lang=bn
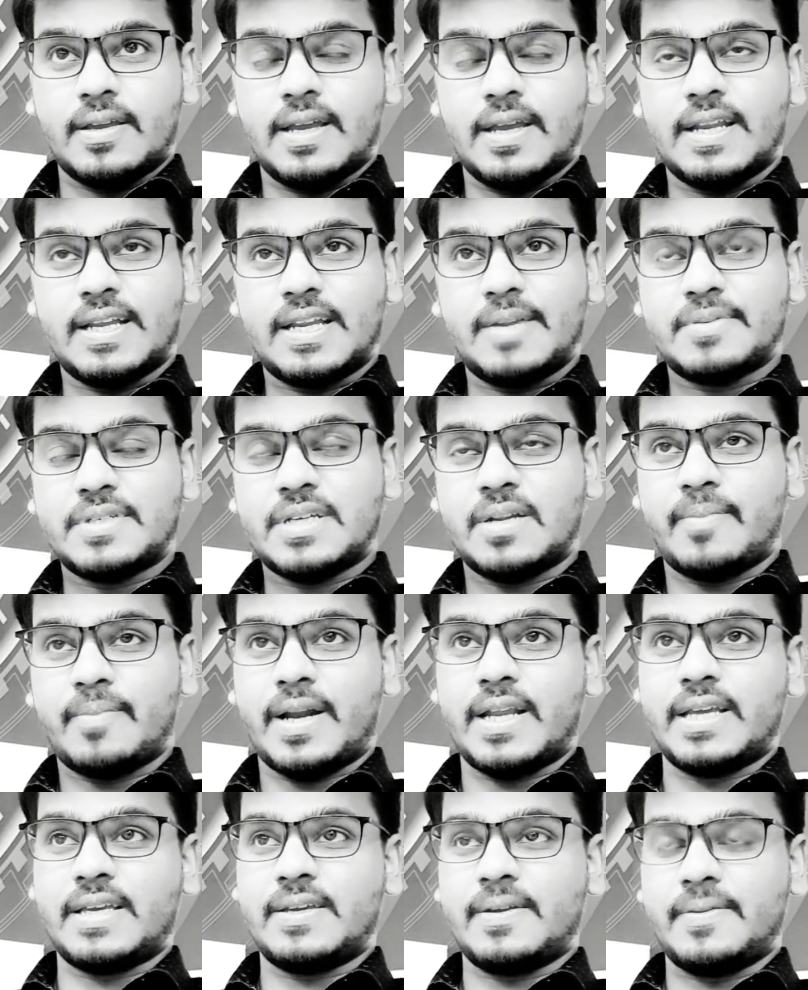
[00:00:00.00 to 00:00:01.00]
এনক্রিপশন
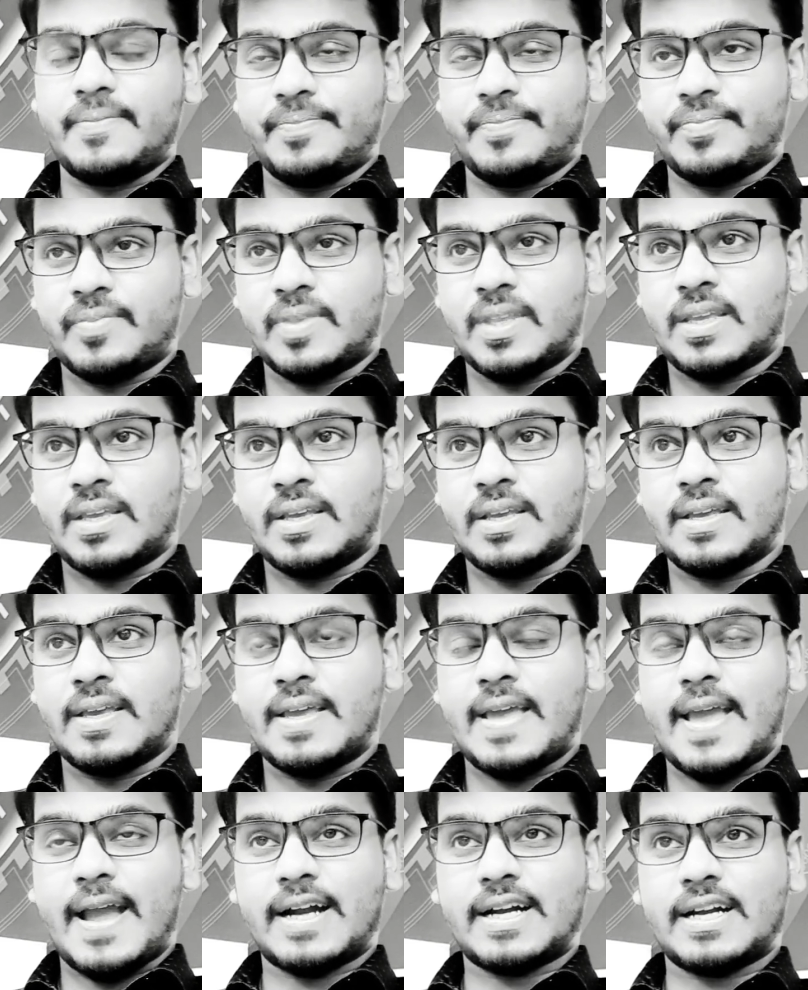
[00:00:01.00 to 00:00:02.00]
মানে কি
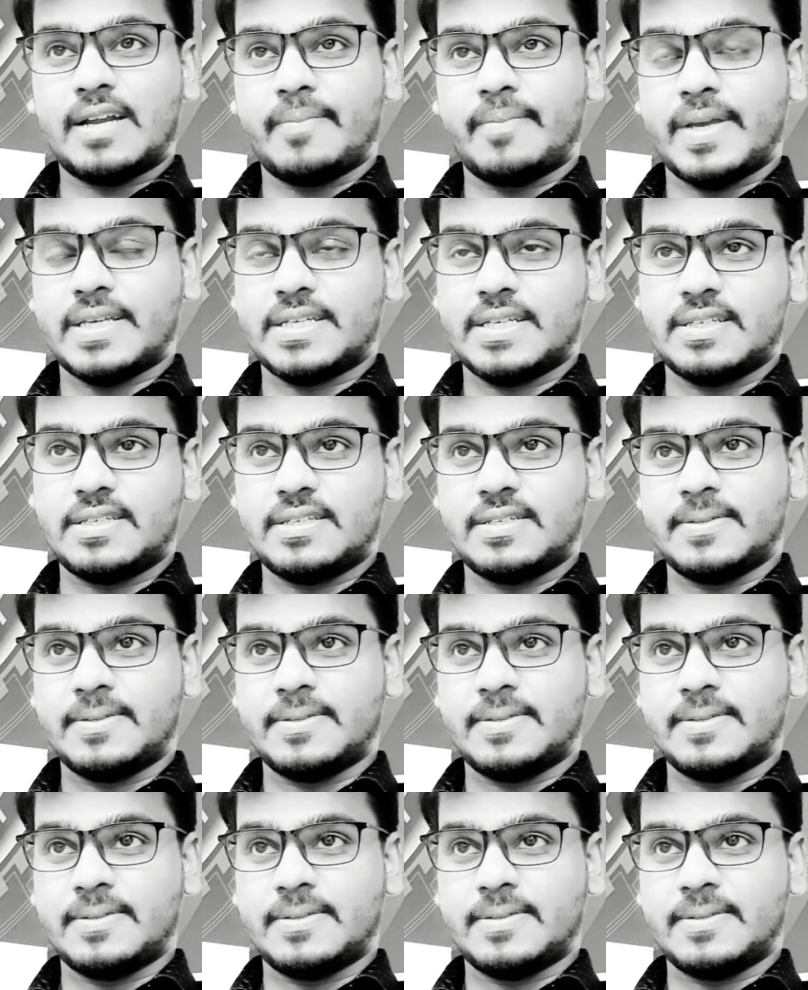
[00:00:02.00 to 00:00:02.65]
একটা মেসেজ